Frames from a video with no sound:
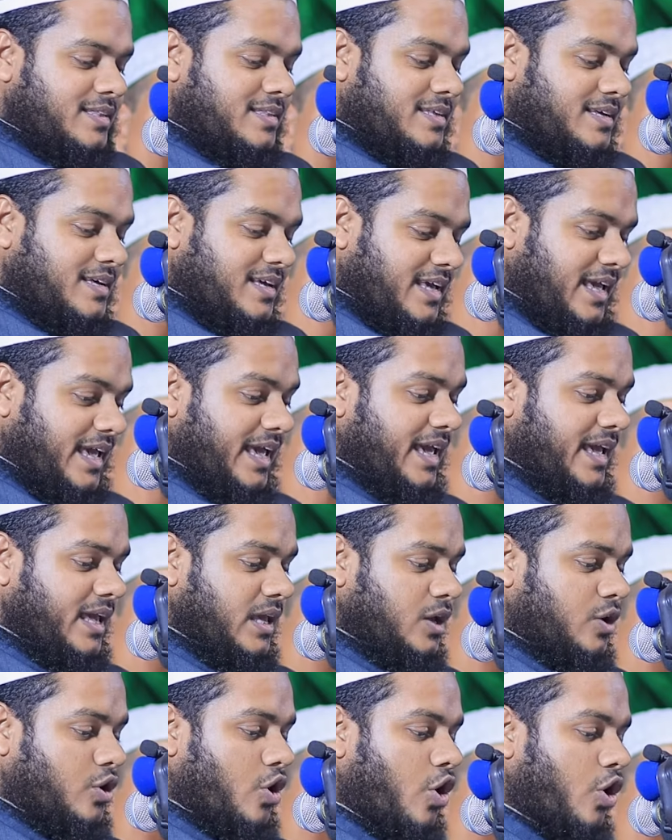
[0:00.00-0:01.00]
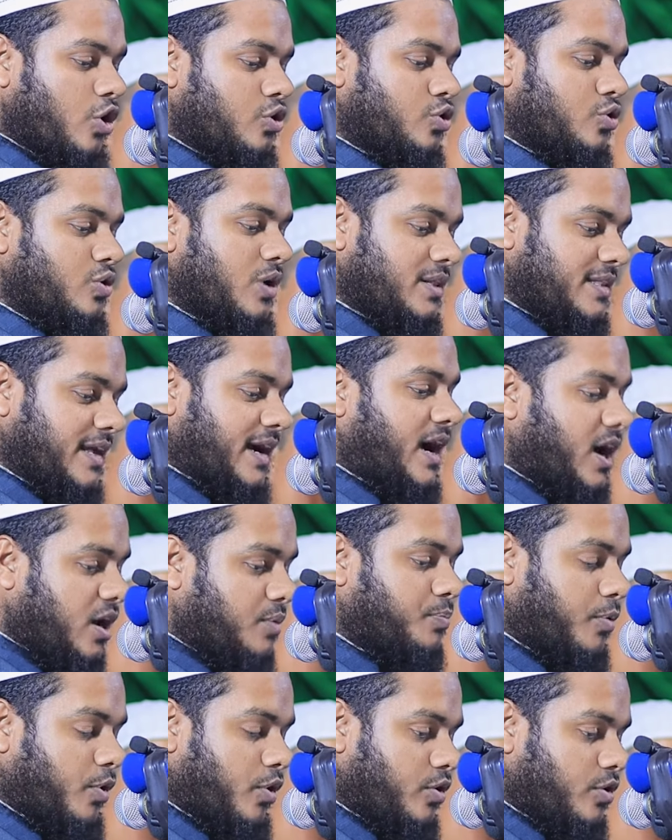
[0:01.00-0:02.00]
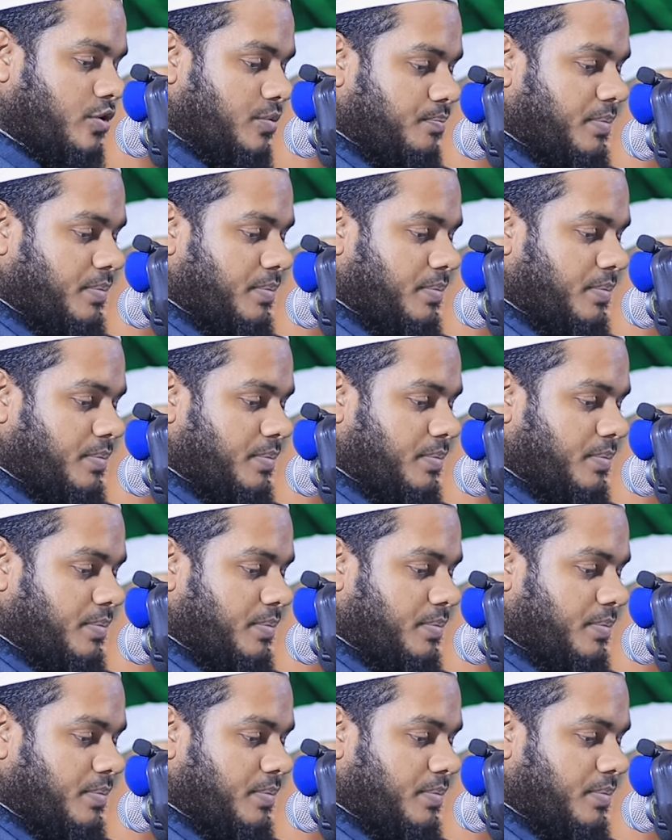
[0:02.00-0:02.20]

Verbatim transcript: তো এই ঘটনা দেখার পর